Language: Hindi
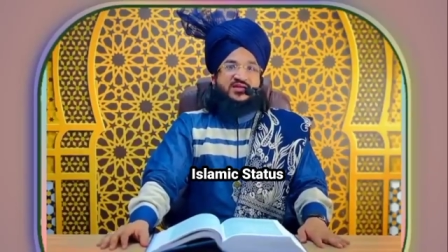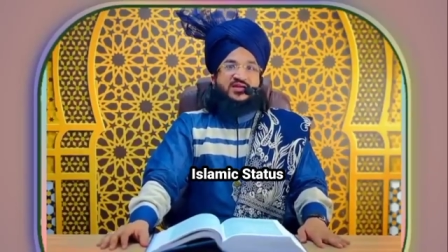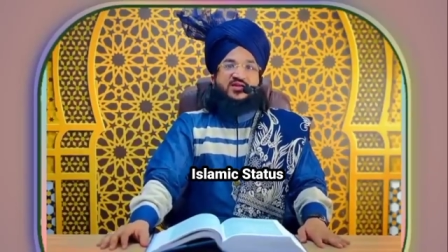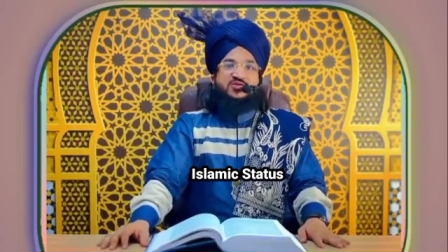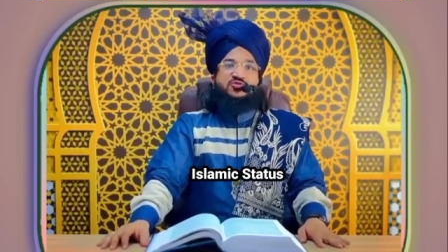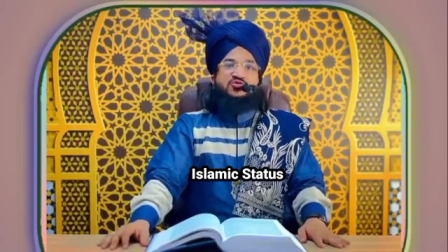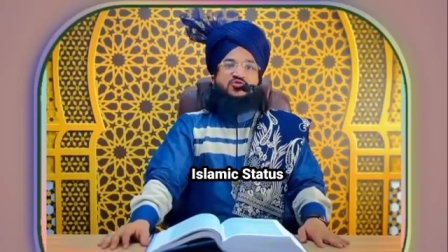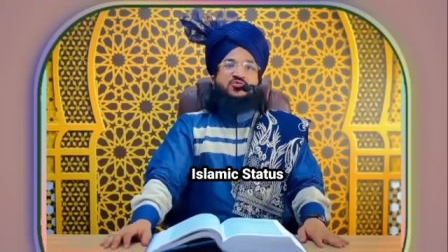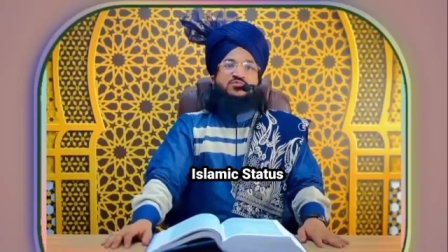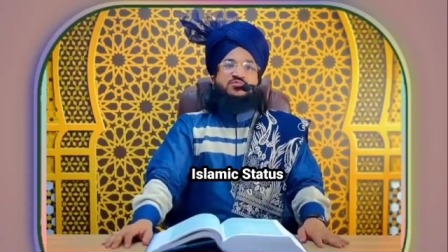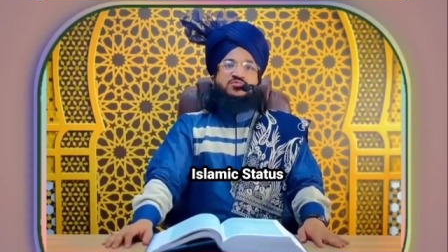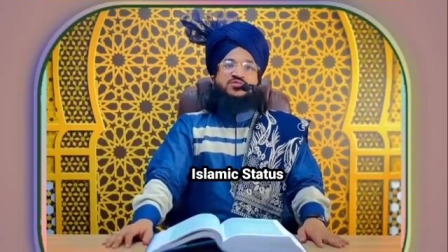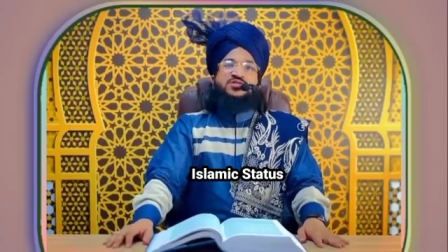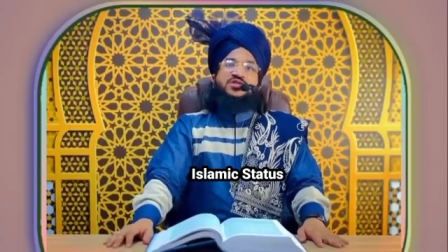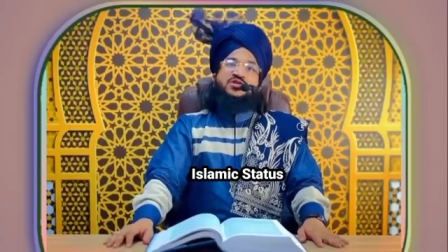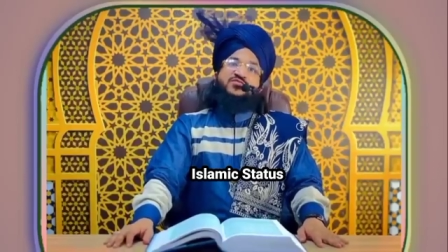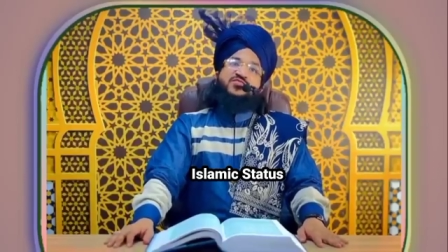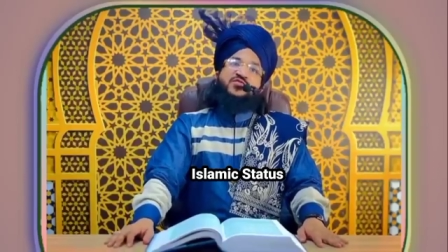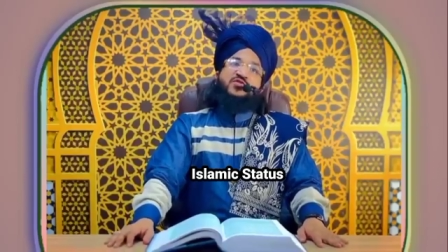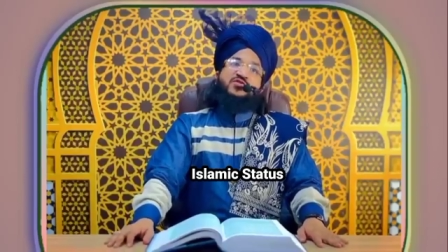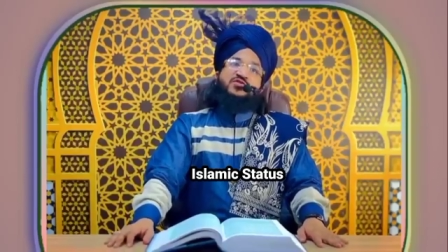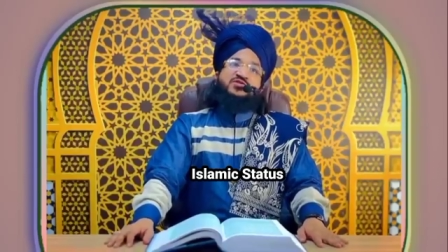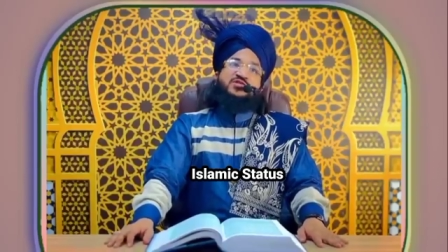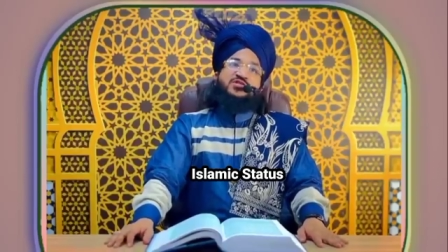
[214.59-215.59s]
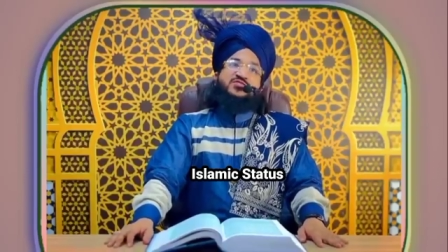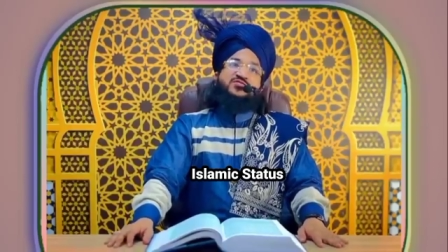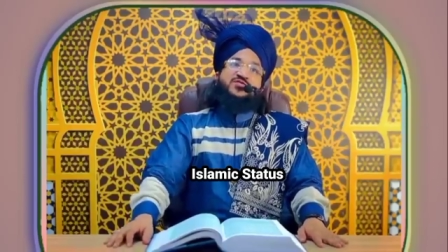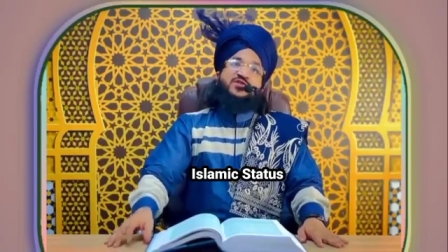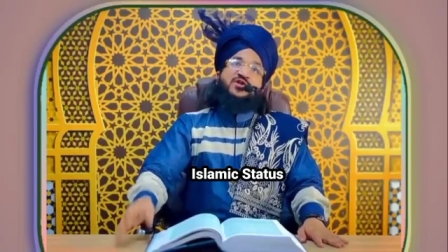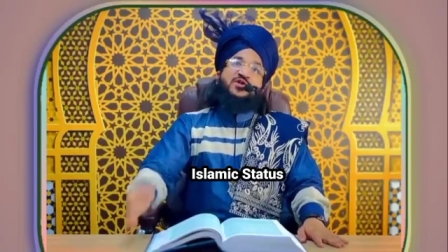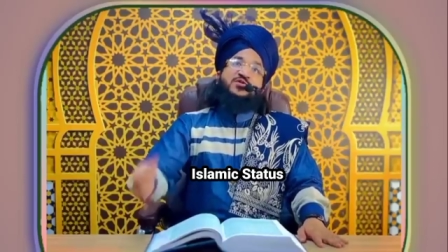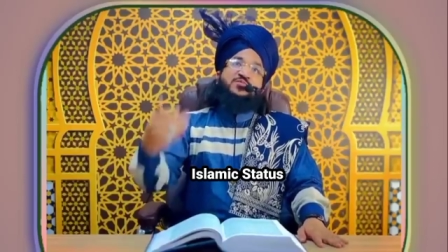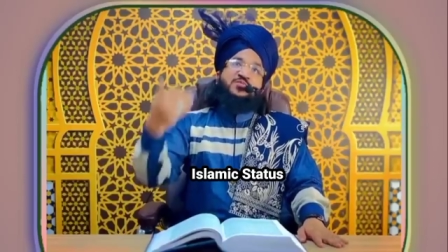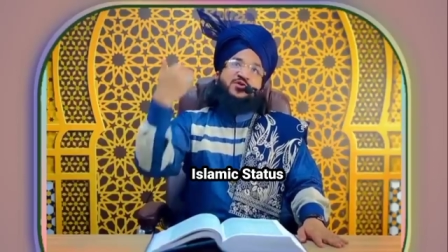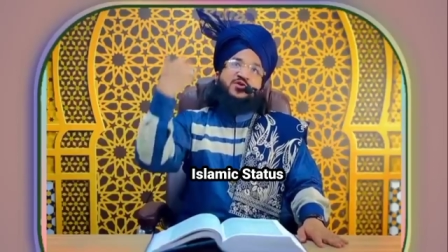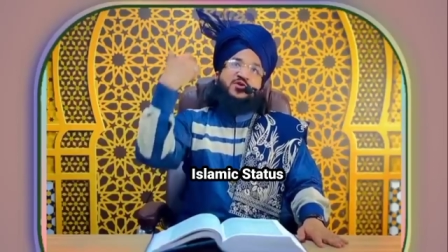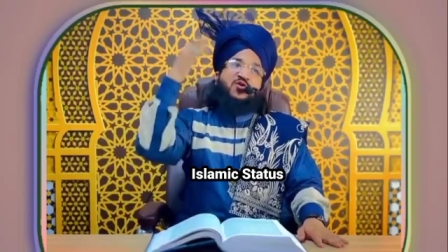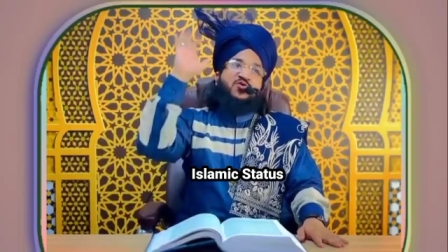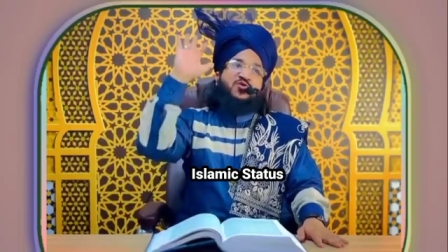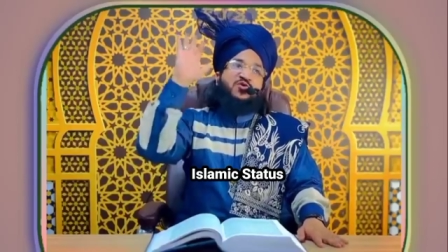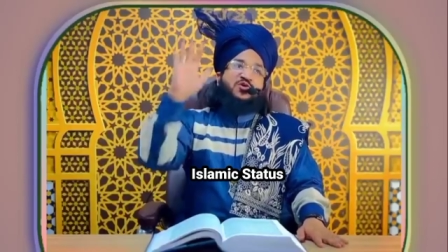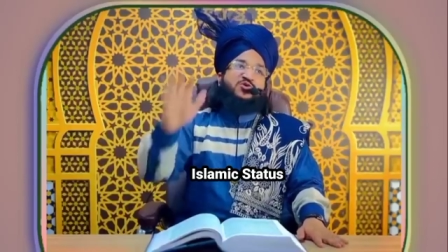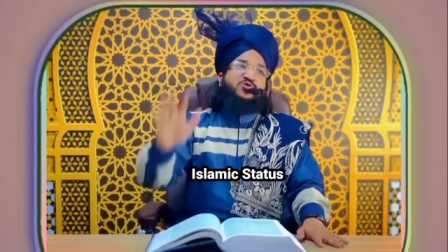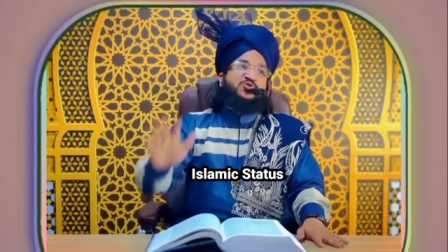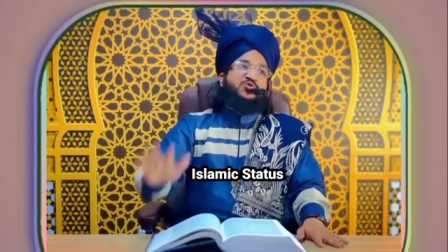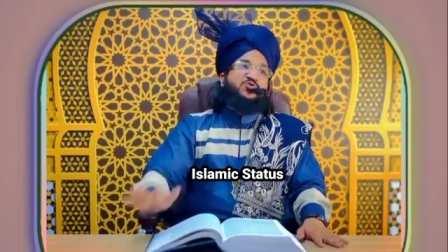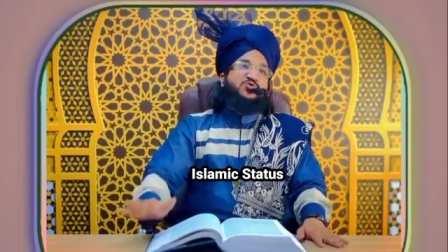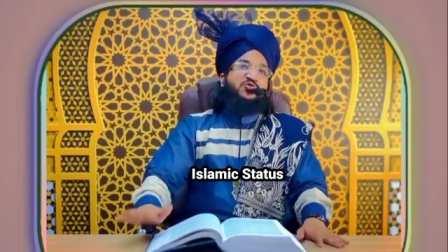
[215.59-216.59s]
कि तुम सिर्फ और सिर्फ नबियों
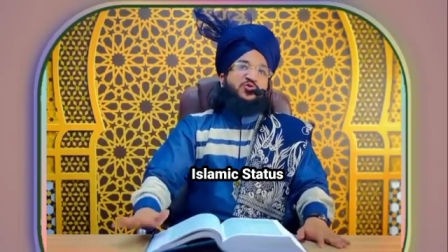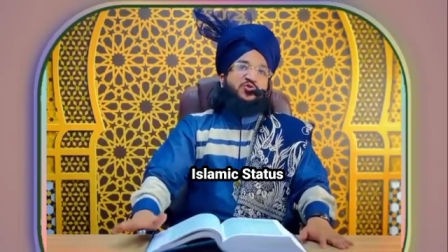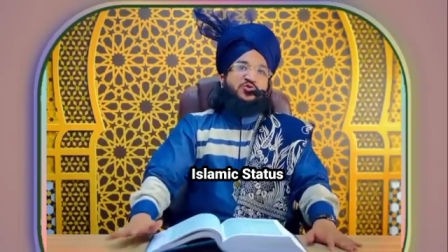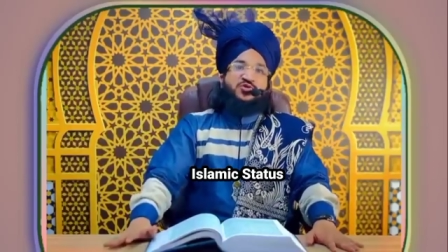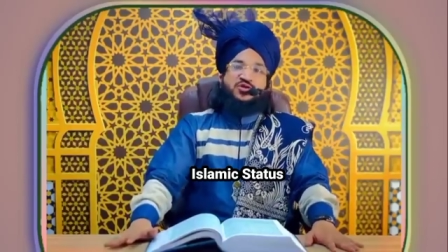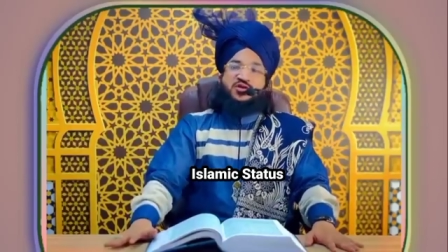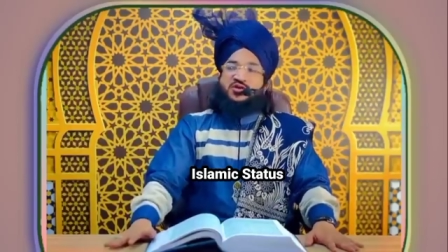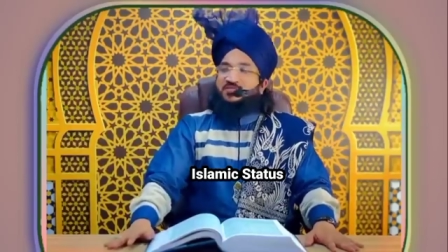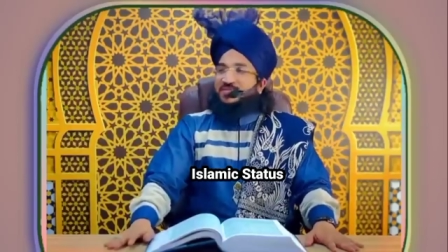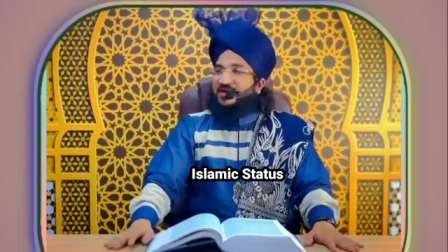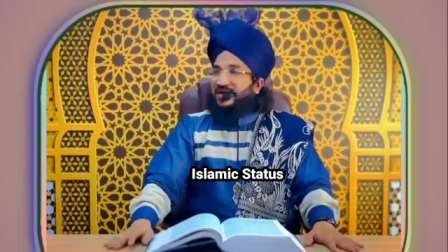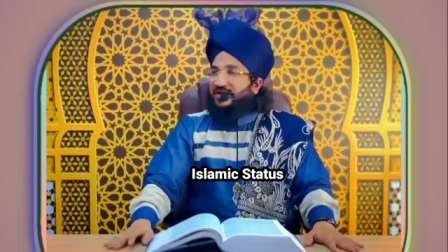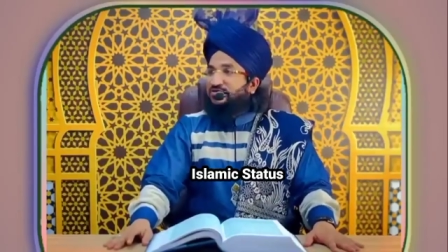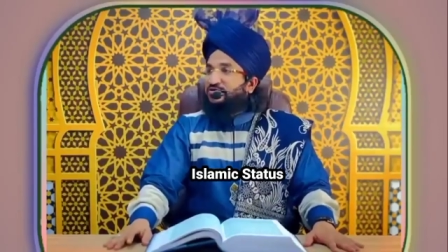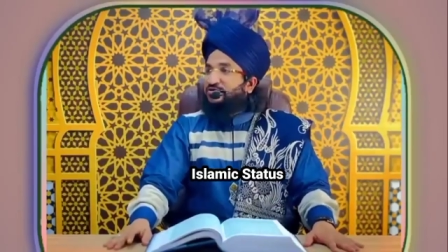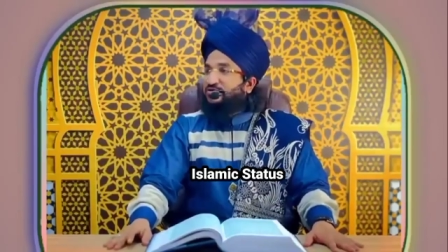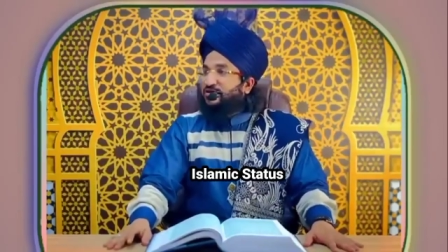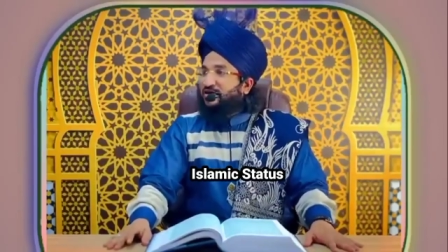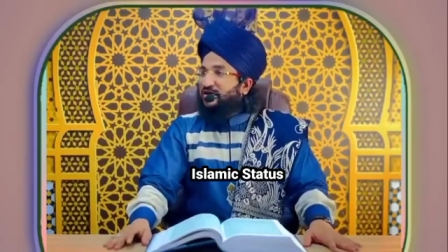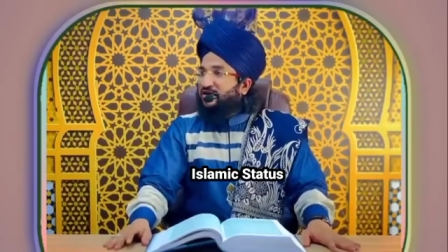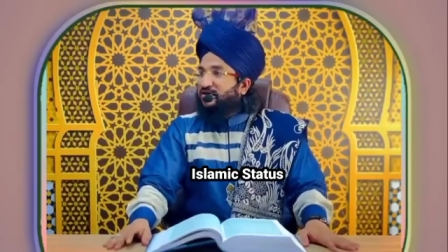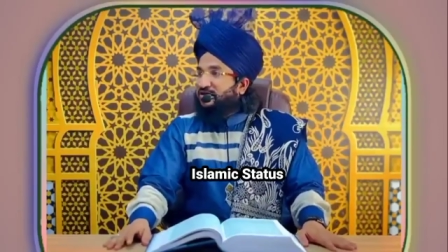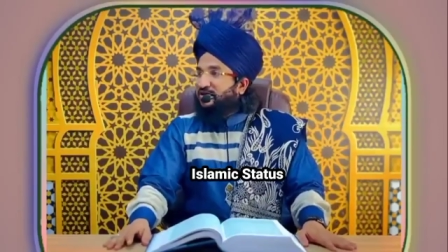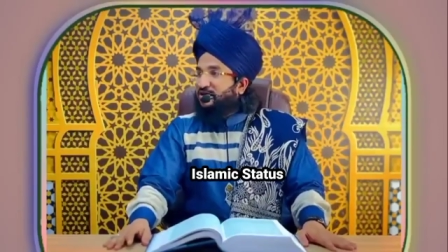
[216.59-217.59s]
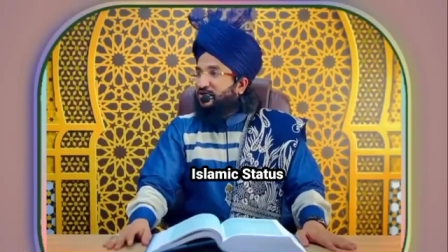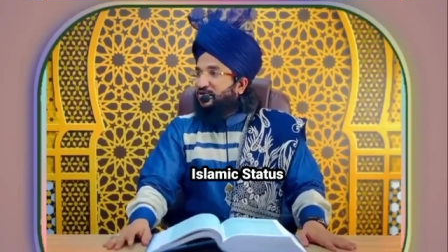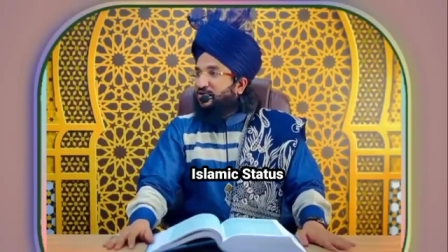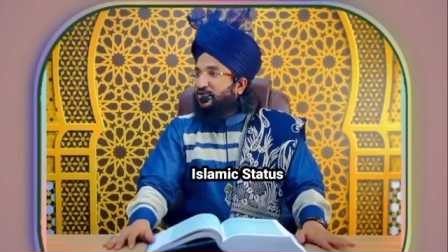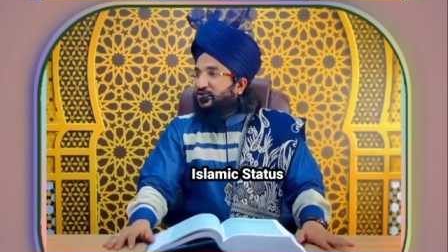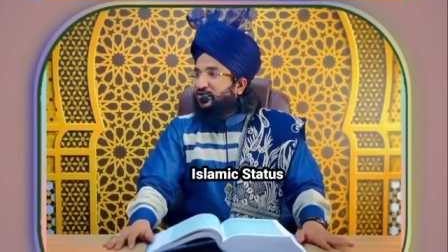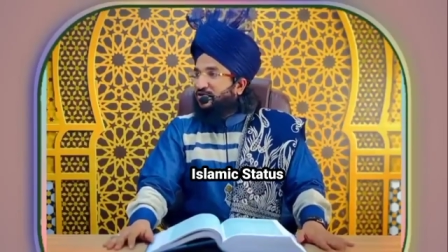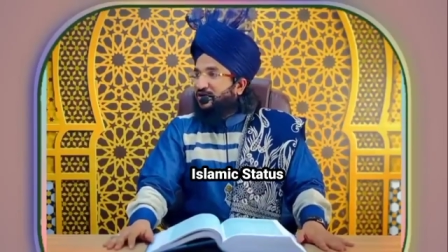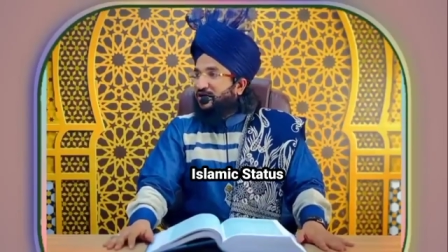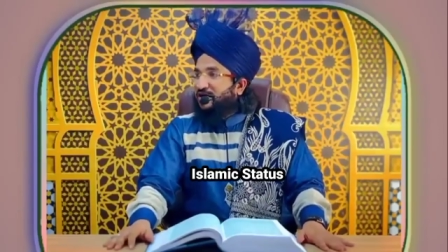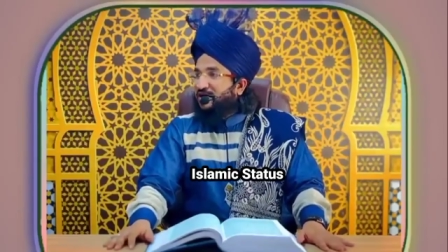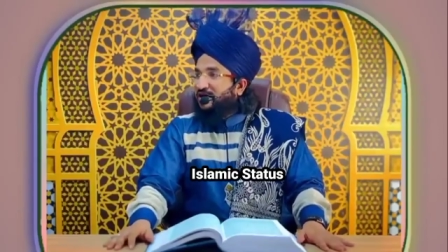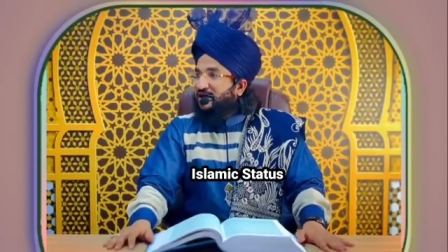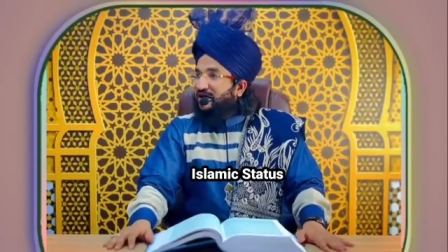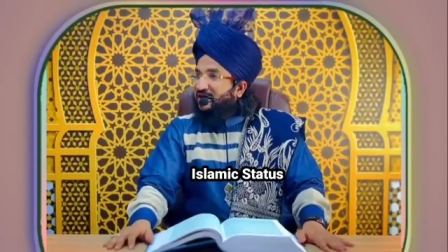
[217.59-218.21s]
और रसूलों की बात तो करते हो